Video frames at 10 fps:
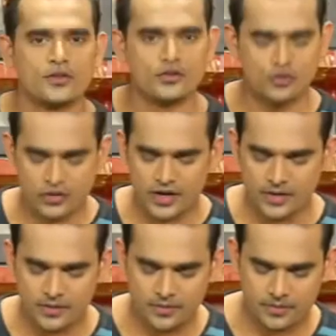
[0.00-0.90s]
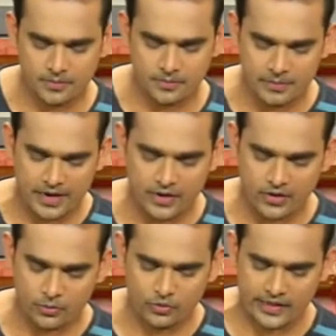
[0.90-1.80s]
సో షుగర్ మెల్ట్
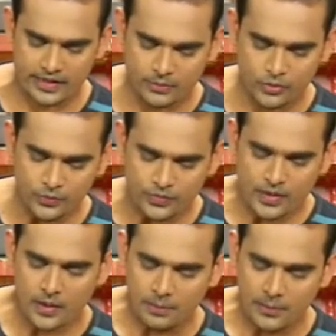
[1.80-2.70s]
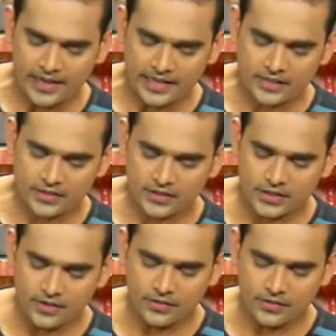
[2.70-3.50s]
అవ్వడం మొదలైంది ఇప్పుడు మెల్ట్ అయిన తర్వాత